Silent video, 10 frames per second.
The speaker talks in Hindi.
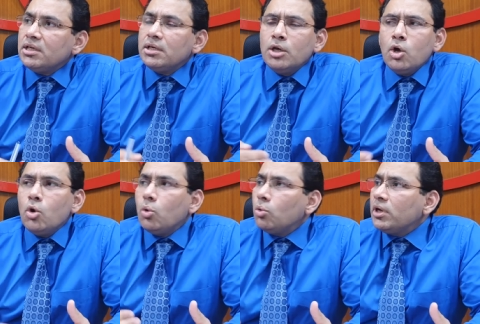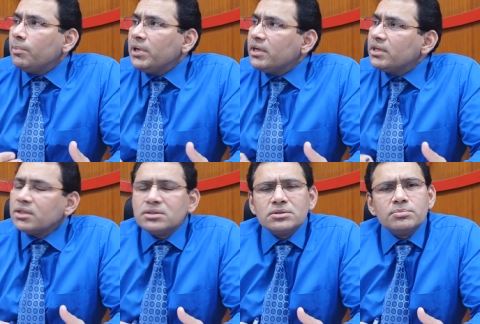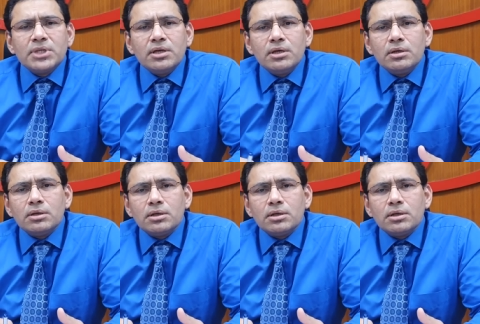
की उन एप्लीकेशंस में